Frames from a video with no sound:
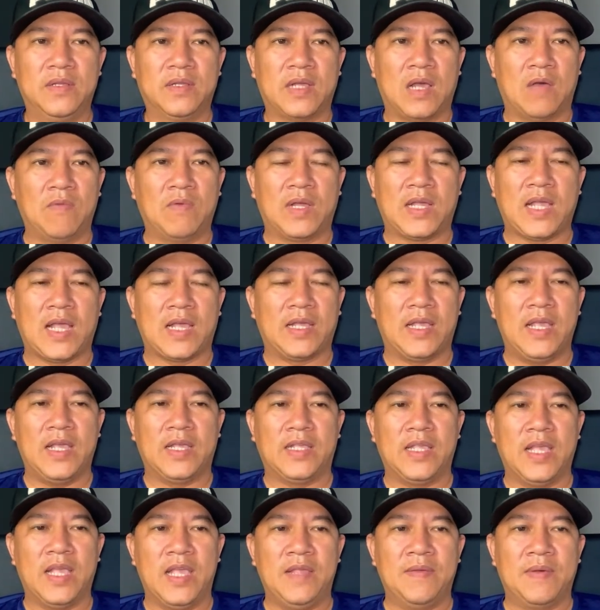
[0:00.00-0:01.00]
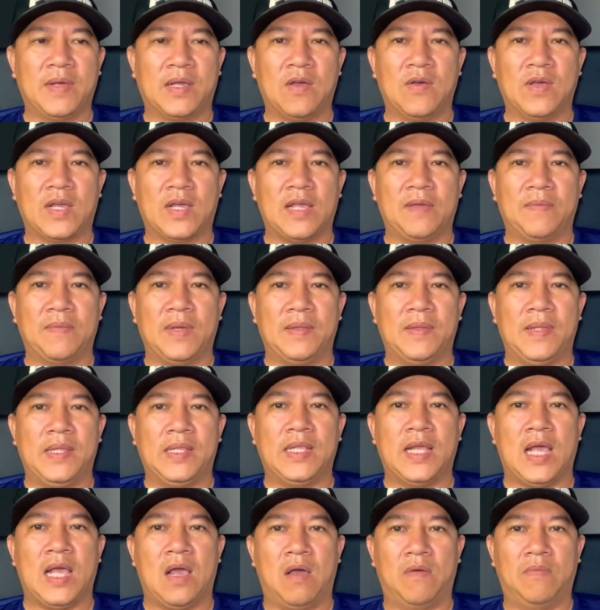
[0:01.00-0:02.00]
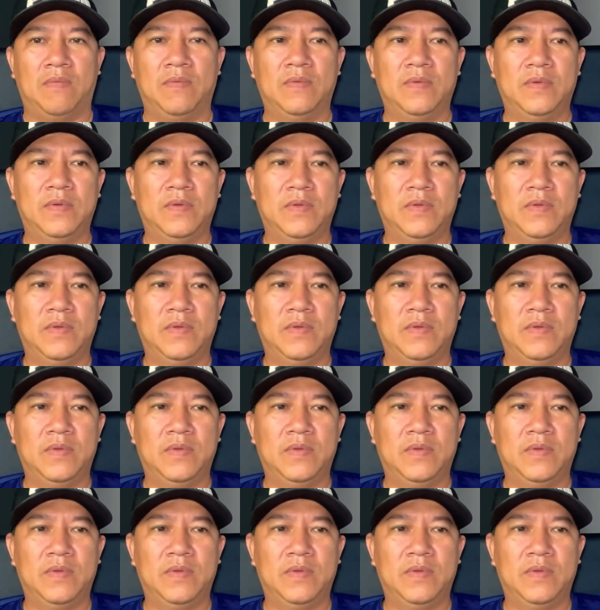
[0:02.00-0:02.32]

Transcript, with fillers: không có khắc nghiệt gì mà có cái quan điểm sao